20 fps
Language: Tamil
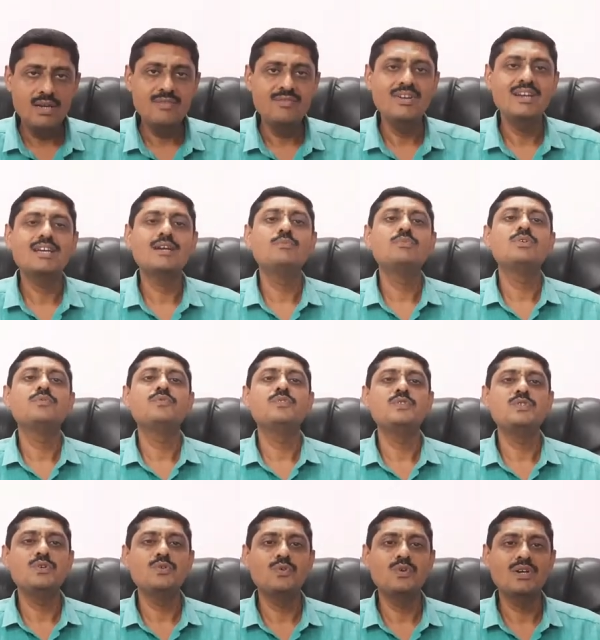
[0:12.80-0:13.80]
அண்ட் வெல்கம் டு
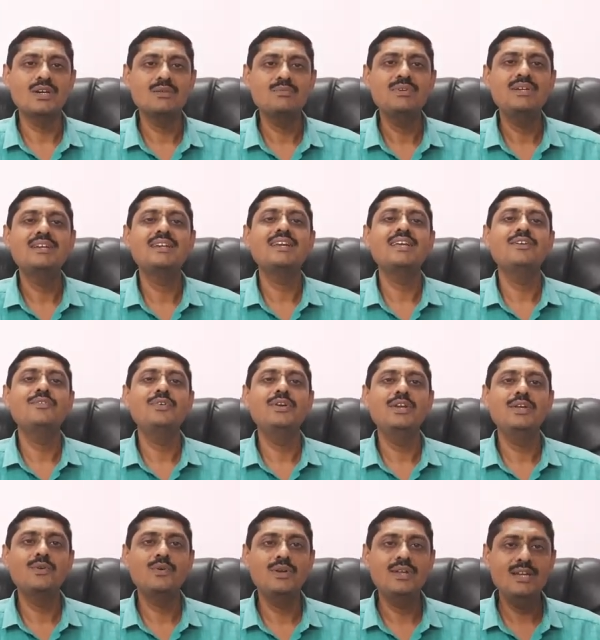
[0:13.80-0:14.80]
ஃபிசியோ உலகம் இன்றைய
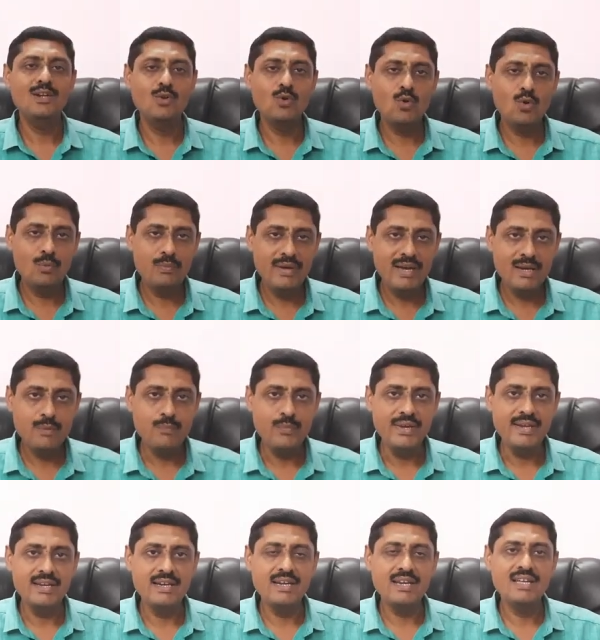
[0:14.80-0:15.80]
வீடியோவில் லோ பேக்
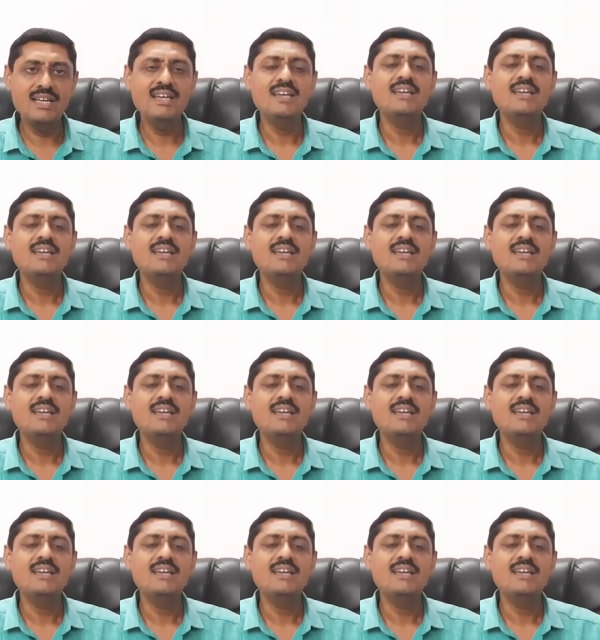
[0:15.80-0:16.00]
பெயினில்